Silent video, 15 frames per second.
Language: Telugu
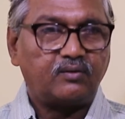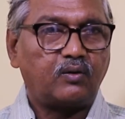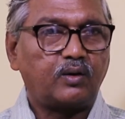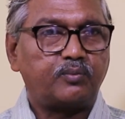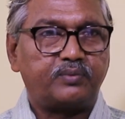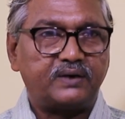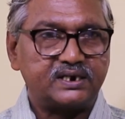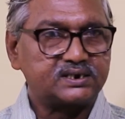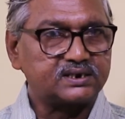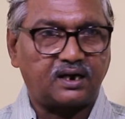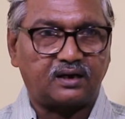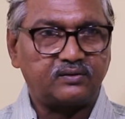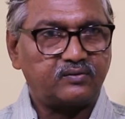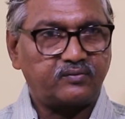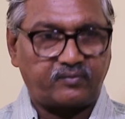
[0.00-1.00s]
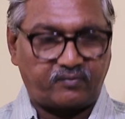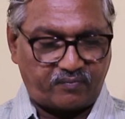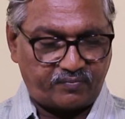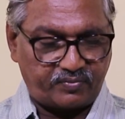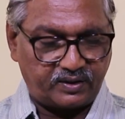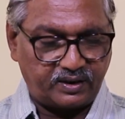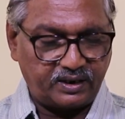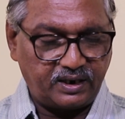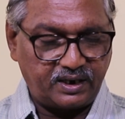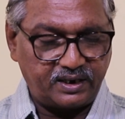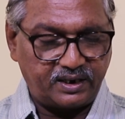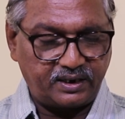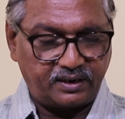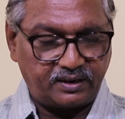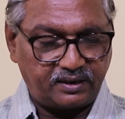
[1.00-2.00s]
ఒక ప్లేస్ కాదు ఇల్లు
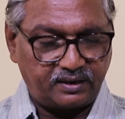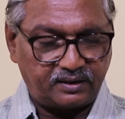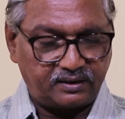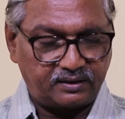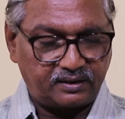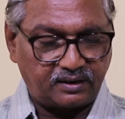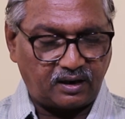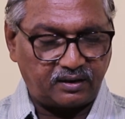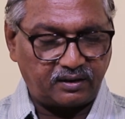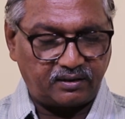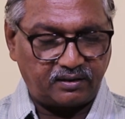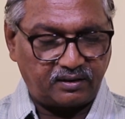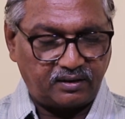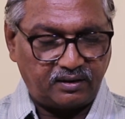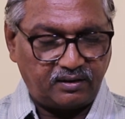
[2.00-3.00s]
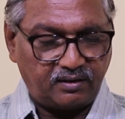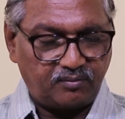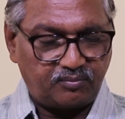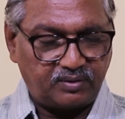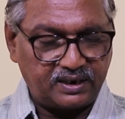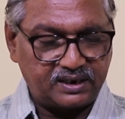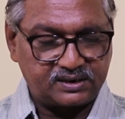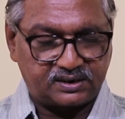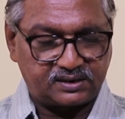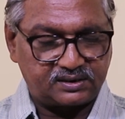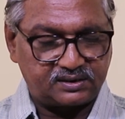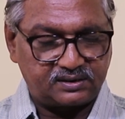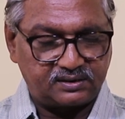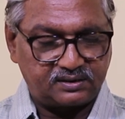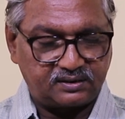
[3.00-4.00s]
అంటే నాట్ ఎ ప్లేస్
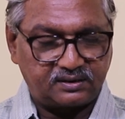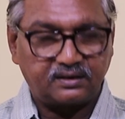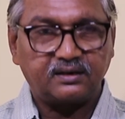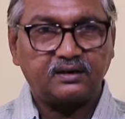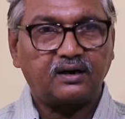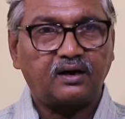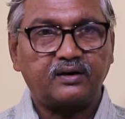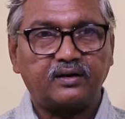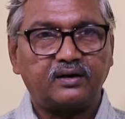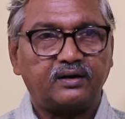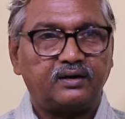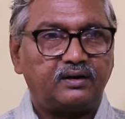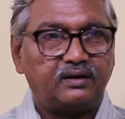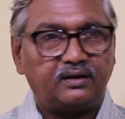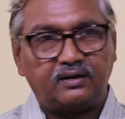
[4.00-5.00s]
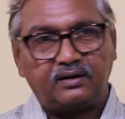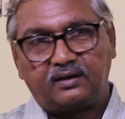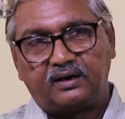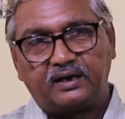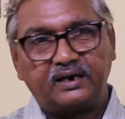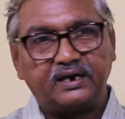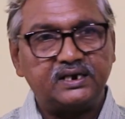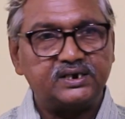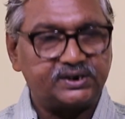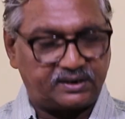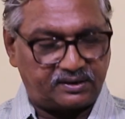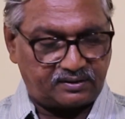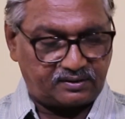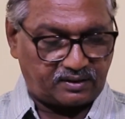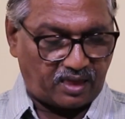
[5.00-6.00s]
నాట్ ఎ
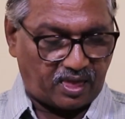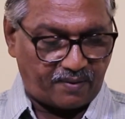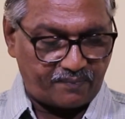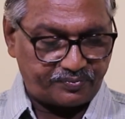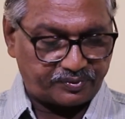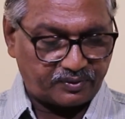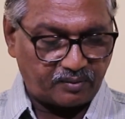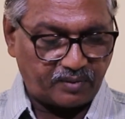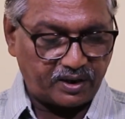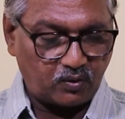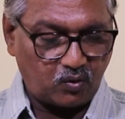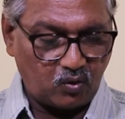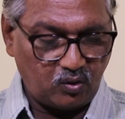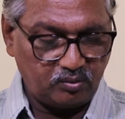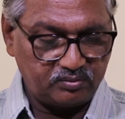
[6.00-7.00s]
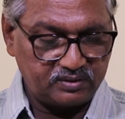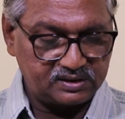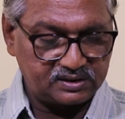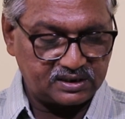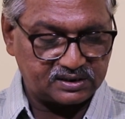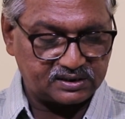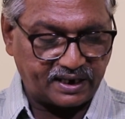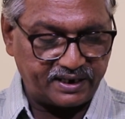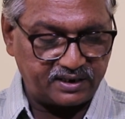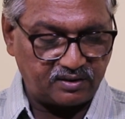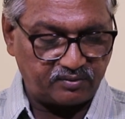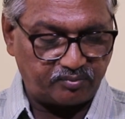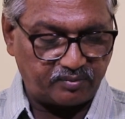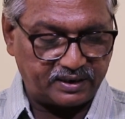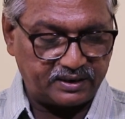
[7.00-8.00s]
రీజన్ మై హోమ్ ఈజ్ ద సైట్
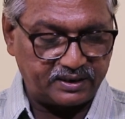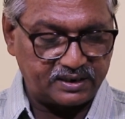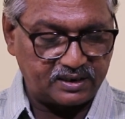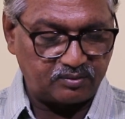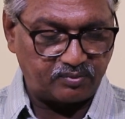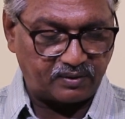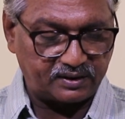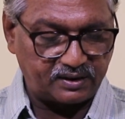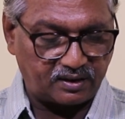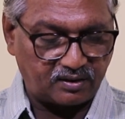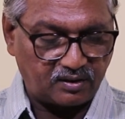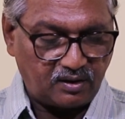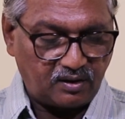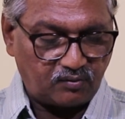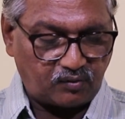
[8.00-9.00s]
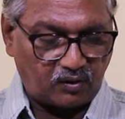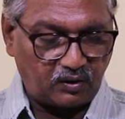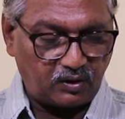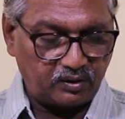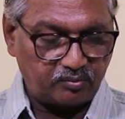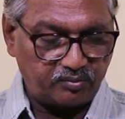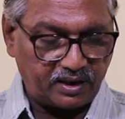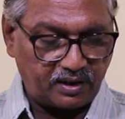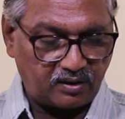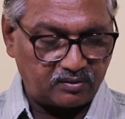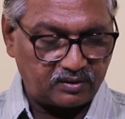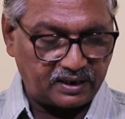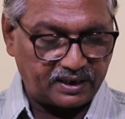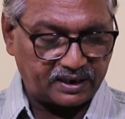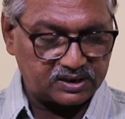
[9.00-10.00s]
ఆఫ్ మై లిటిల్ బ్రదర్ ఫాలోయింగ్ మీ
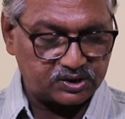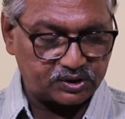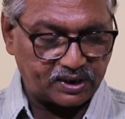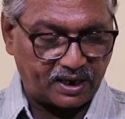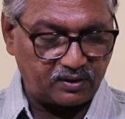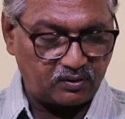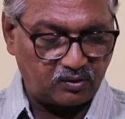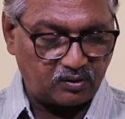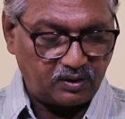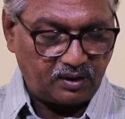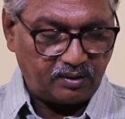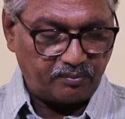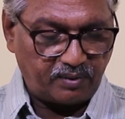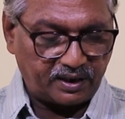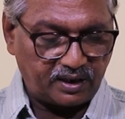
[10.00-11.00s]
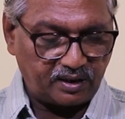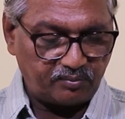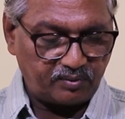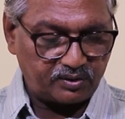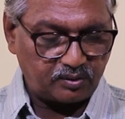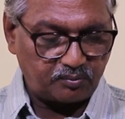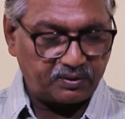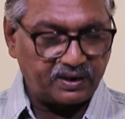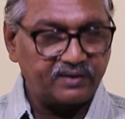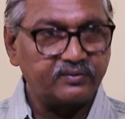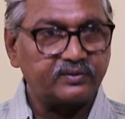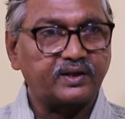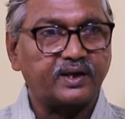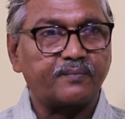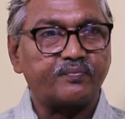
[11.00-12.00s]
అరౌండ్ లైక్ ఎ షాడో బెగ్గింగ్ మీ టు ప్లే
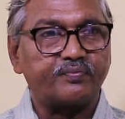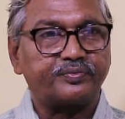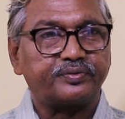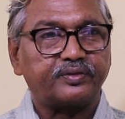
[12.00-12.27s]
విత్ హిమ్